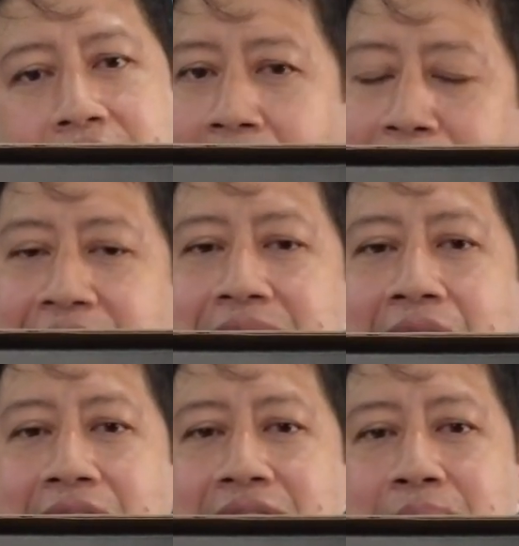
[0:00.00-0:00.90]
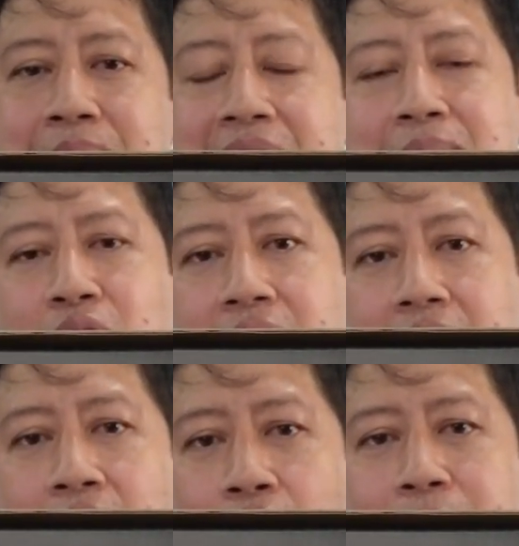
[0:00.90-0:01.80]
ในประเทศไทยเนี่ยมีหมด
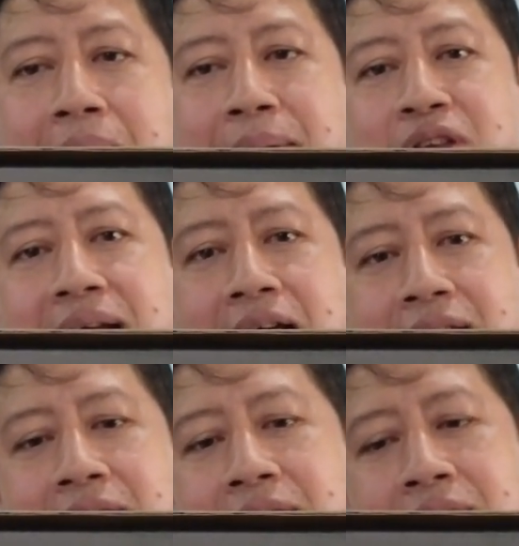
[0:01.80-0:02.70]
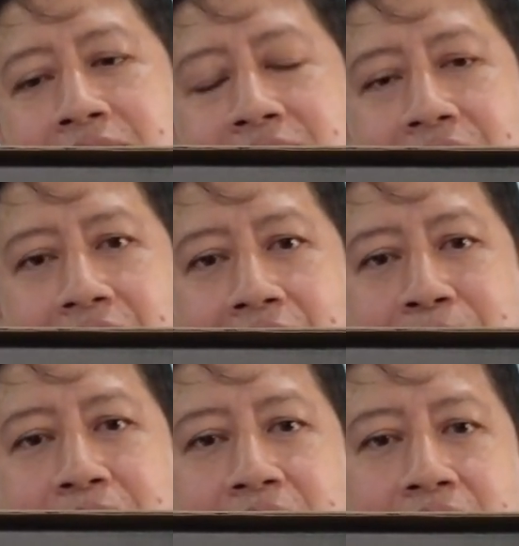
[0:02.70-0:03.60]
6 แบบด้วยกันนะครั
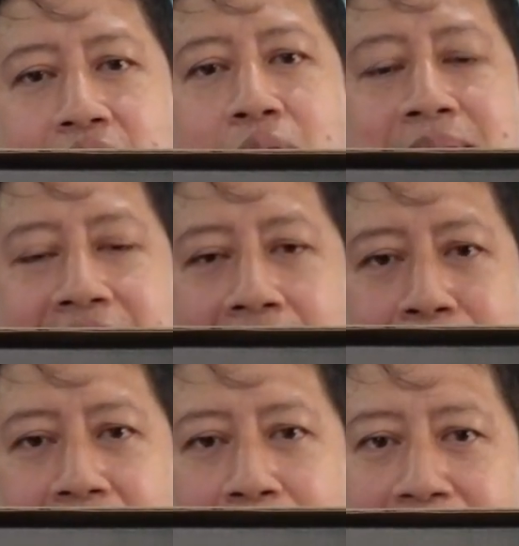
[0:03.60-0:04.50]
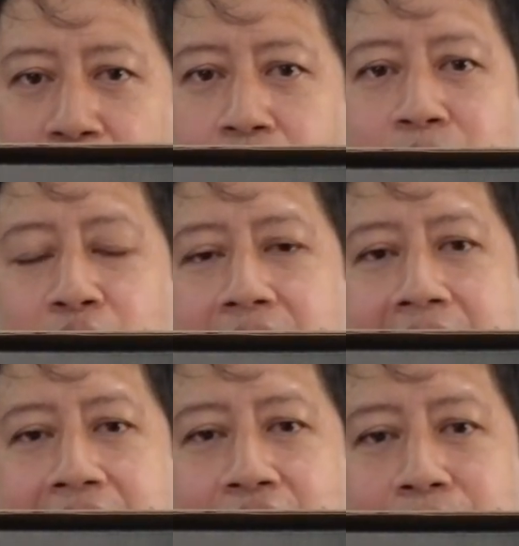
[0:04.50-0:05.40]
บก็มาทำเอามาลงบนลวด
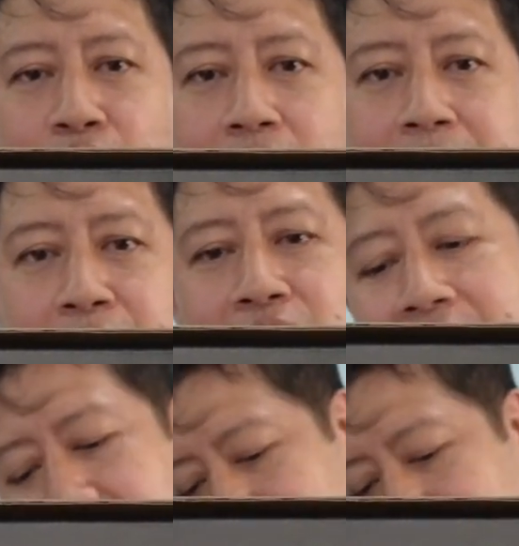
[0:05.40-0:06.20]
ลายของหมวกบิบูล่า